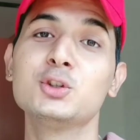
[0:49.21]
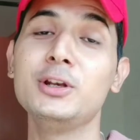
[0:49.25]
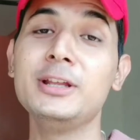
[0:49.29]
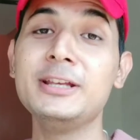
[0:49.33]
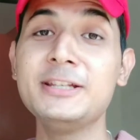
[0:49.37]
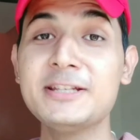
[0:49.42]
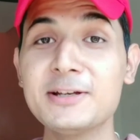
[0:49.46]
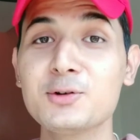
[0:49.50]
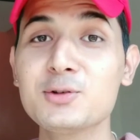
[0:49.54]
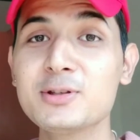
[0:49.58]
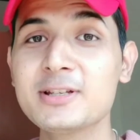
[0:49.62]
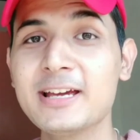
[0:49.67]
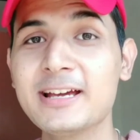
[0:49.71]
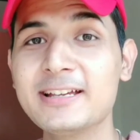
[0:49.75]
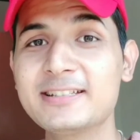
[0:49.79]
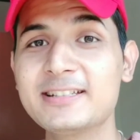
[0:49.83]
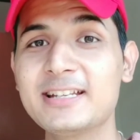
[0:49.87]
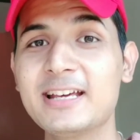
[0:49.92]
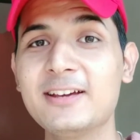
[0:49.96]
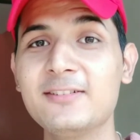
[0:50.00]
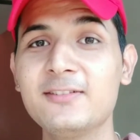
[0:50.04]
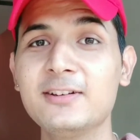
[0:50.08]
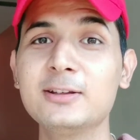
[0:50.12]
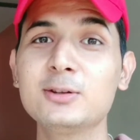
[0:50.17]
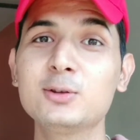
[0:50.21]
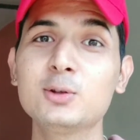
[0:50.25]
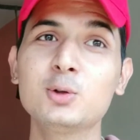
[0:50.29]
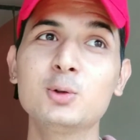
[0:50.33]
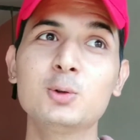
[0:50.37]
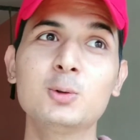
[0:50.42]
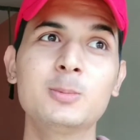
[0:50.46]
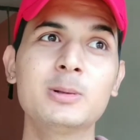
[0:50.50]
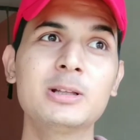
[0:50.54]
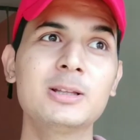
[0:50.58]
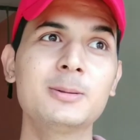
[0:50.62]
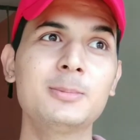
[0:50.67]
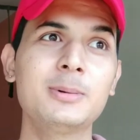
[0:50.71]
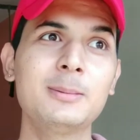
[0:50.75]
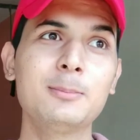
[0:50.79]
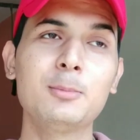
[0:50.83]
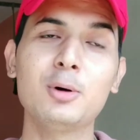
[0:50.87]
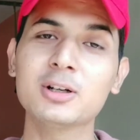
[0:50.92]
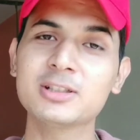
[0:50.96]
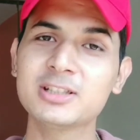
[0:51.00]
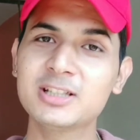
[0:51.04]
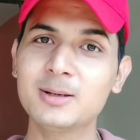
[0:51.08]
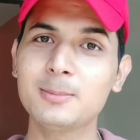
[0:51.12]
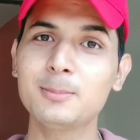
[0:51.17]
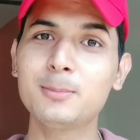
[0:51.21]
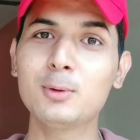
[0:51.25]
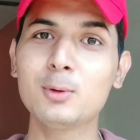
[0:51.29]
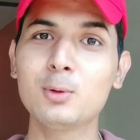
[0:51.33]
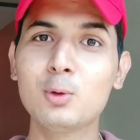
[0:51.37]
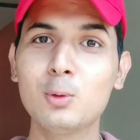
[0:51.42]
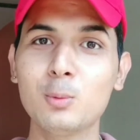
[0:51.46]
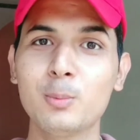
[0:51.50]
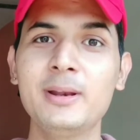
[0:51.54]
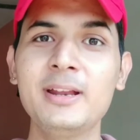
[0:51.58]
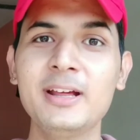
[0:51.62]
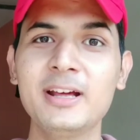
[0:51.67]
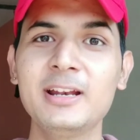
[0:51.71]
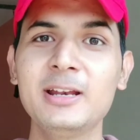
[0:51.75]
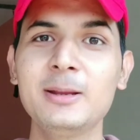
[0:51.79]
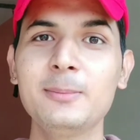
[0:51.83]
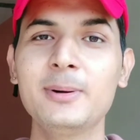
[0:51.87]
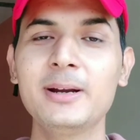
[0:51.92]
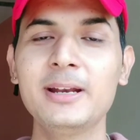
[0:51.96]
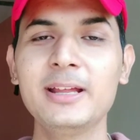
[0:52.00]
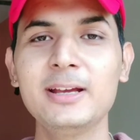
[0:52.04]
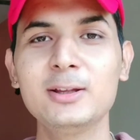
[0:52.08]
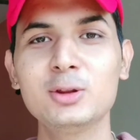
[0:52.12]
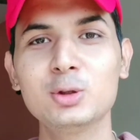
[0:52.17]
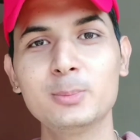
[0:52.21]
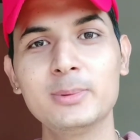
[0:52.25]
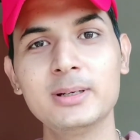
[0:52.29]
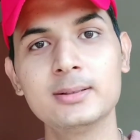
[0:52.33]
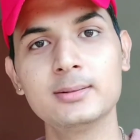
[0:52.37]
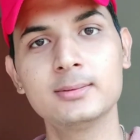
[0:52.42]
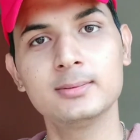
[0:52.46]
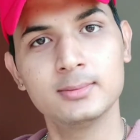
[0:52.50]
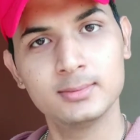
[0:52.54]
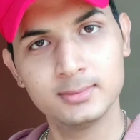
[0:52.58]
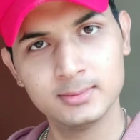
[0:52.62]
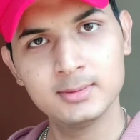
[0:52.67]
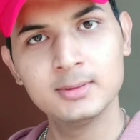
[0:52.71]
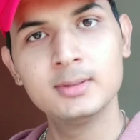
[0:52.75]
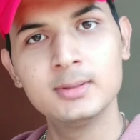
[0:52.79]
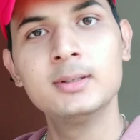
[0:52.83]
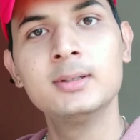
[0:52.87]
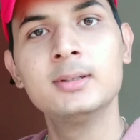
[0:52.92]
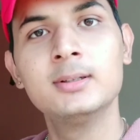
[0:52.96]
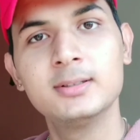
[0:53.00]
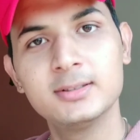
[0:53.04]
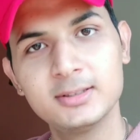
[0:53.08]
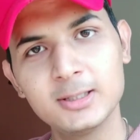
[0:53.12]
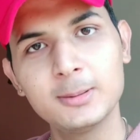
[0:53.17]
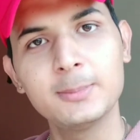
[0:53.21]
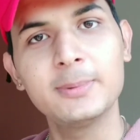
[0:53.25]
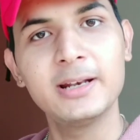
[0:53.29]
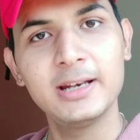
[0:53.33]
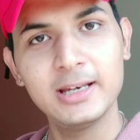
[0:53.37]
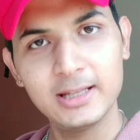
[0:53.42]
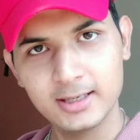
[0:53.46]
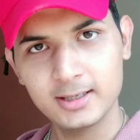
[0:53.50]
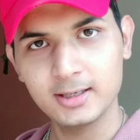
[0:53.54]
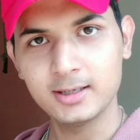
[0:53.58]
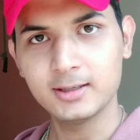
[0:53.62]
नीचे कुछ गेस्ट आए हुए हैं तो मतलब अनबॉक्सिंग हम लोगों को ऊपर ही करनी पड़ेगी तो मैं सामान लेके